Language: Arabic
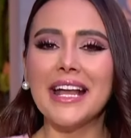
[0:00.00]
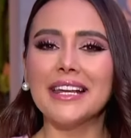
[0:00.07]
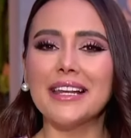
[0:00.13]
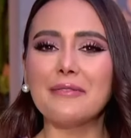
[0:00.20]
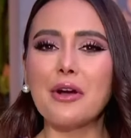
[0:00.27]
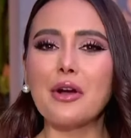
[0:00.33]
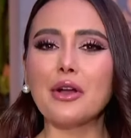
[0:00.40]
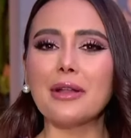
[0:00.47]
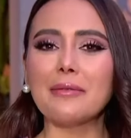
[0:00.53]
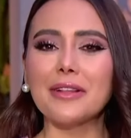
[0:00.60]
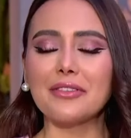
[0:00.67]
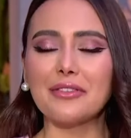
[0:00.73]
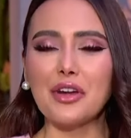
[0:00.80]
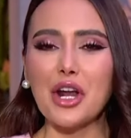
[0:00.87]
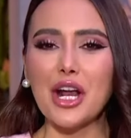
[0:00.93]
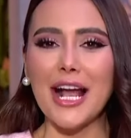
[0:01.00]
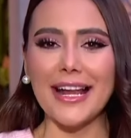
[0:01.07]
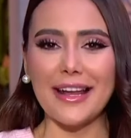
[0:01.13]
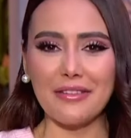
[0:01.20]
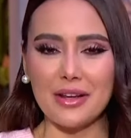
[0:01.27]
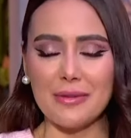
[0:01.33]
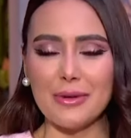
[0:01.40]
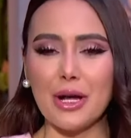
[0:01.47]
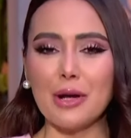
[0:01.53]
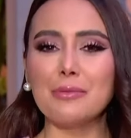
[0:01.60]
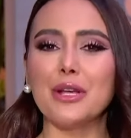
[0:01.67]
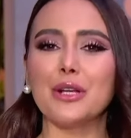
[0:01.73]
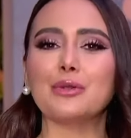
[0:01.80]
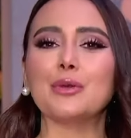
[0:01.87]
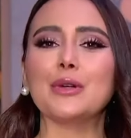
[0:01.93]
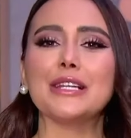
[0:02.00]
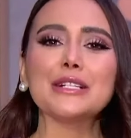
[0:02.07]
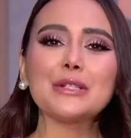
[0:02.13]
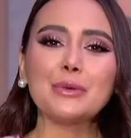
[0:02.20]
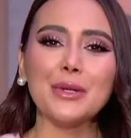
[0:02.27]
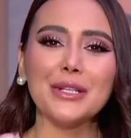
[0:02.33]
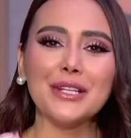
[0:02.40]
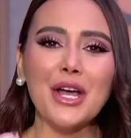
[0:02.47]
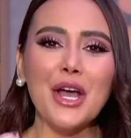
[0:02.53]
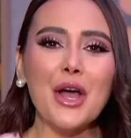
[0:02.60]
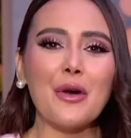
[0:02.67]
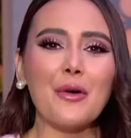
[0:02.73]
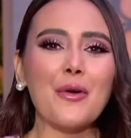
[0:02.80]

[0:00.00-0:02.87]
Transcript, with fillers: لما كنا بنتفرج على الافلام الابيض والاسود أيوة.